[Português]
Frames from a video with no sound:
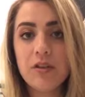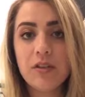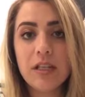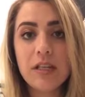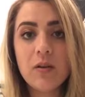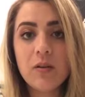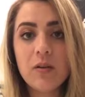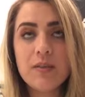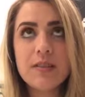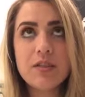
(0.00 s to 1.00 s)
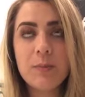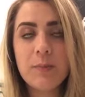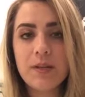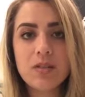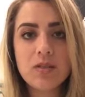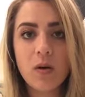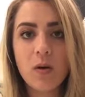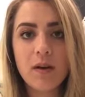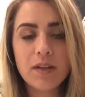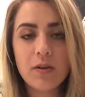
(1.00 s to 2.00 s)
Rodrigo, não existe
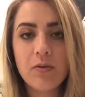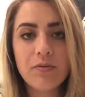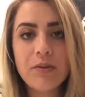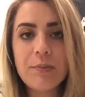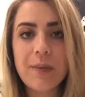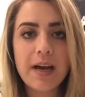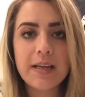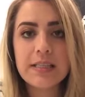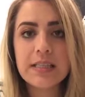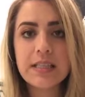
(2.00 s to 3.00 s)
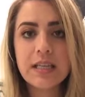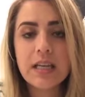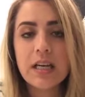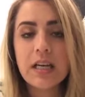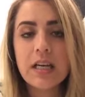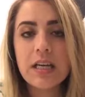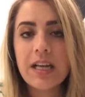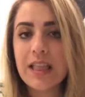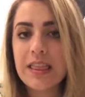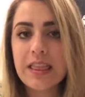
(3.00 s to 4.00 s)
pessoa que eu confie mais
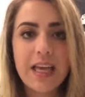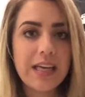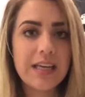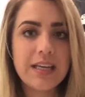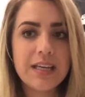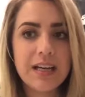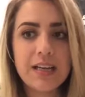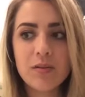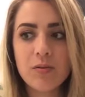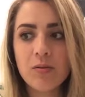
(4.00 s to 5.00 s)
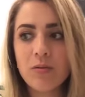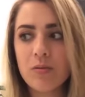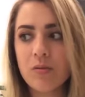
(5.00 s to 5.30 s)
na técnica, no